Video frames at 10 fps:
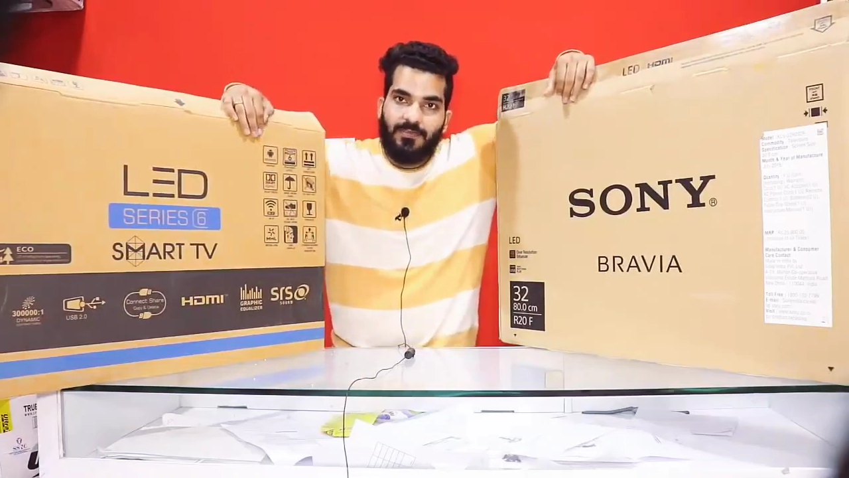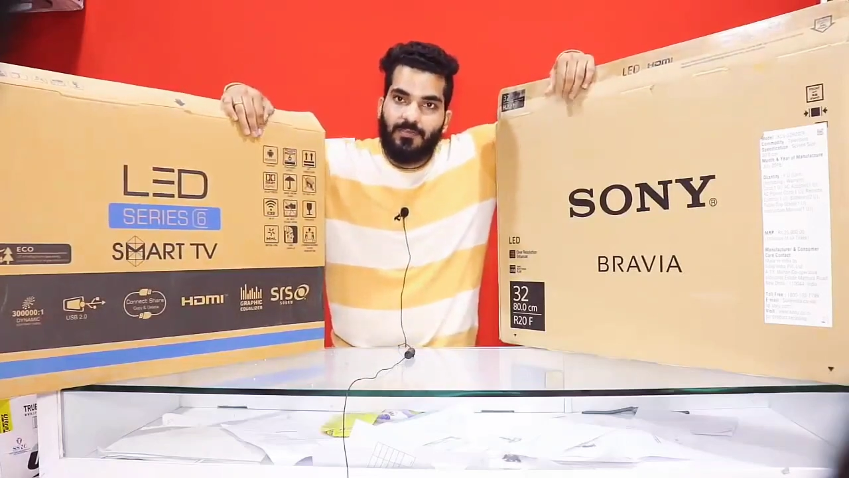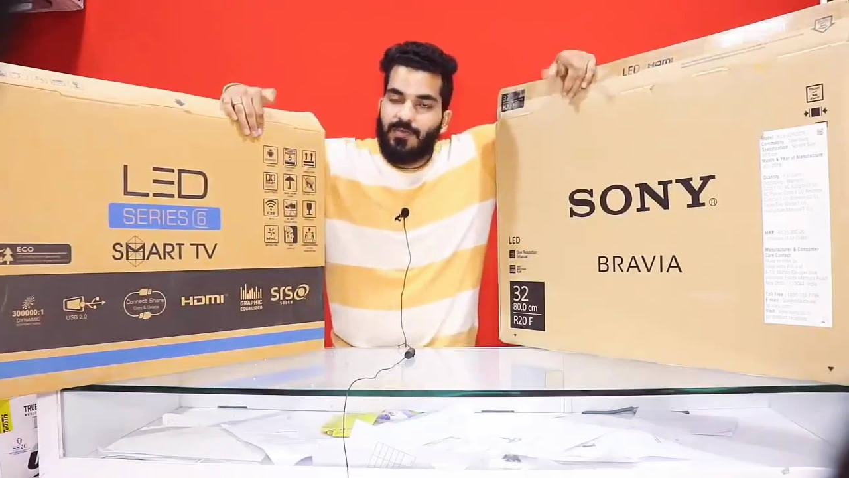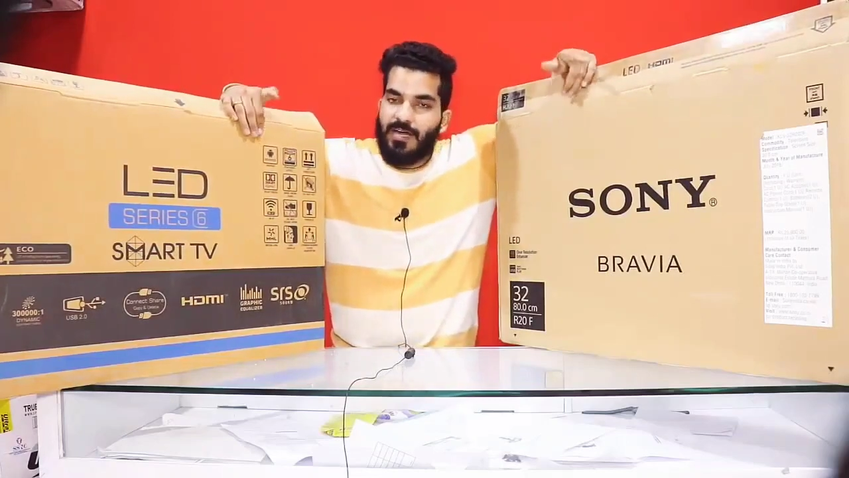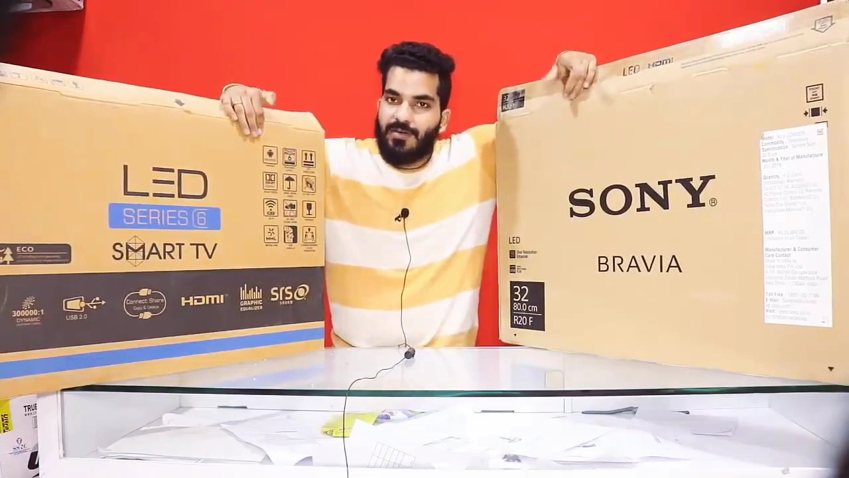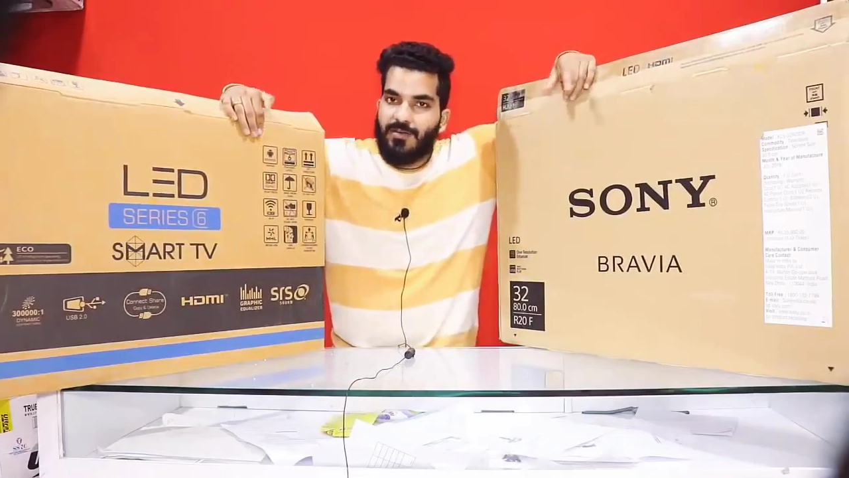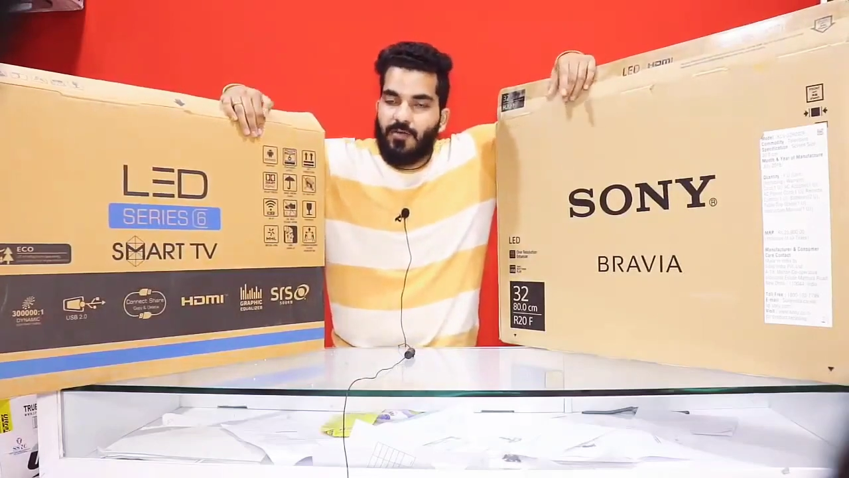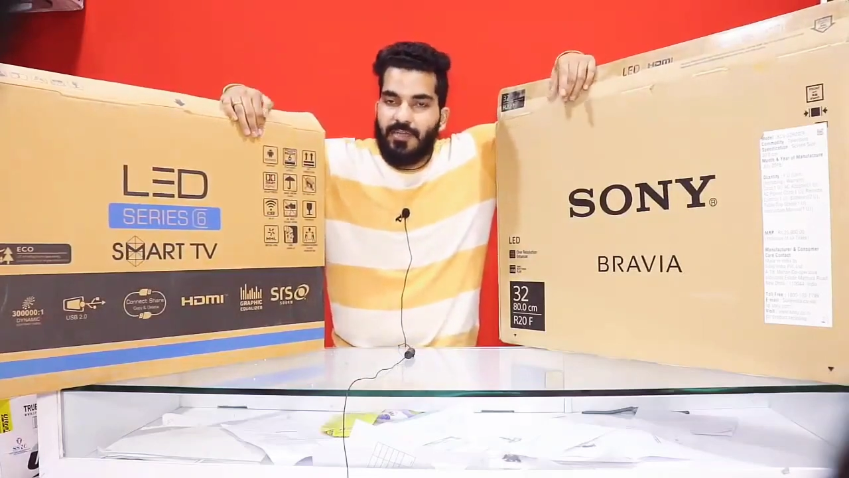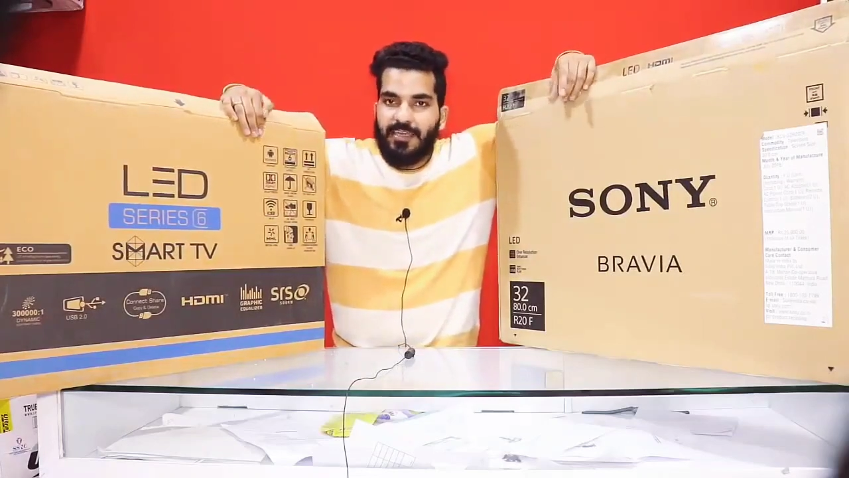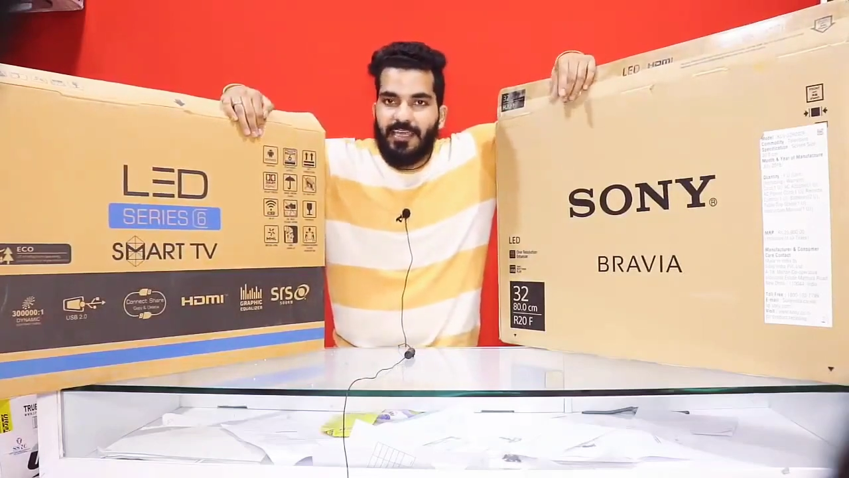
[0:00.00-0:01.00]
तो बार बार
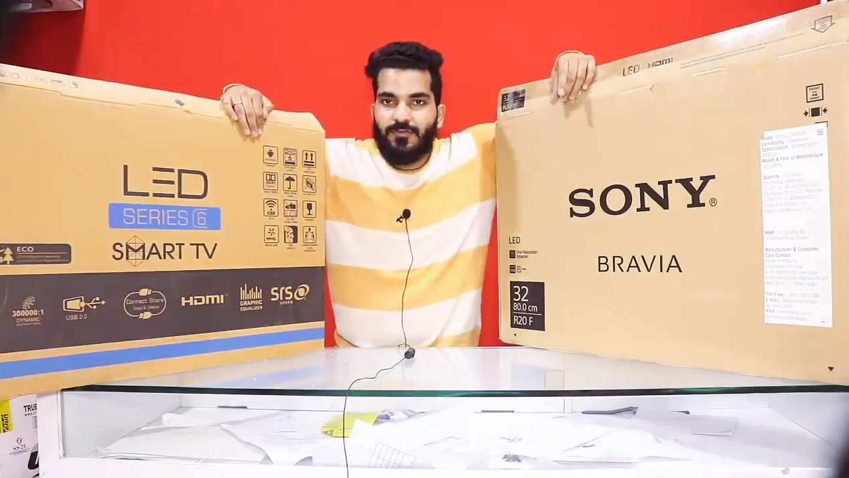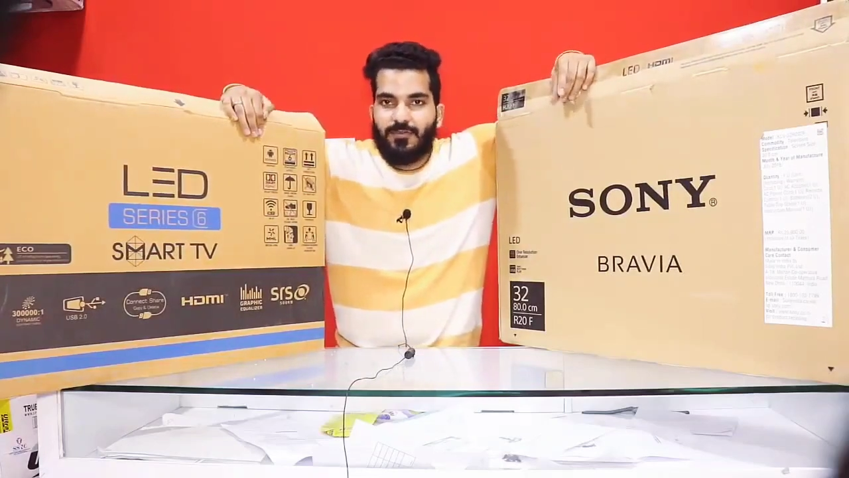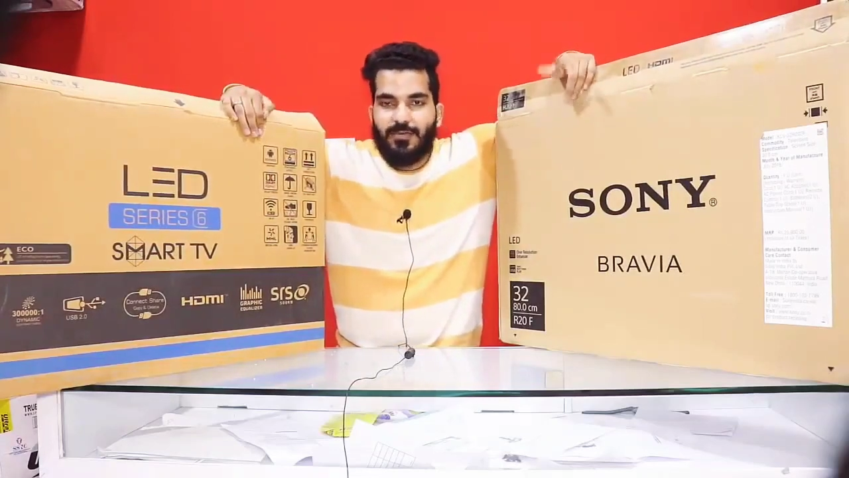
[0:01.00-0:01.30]
बोलने की क्या जरूरत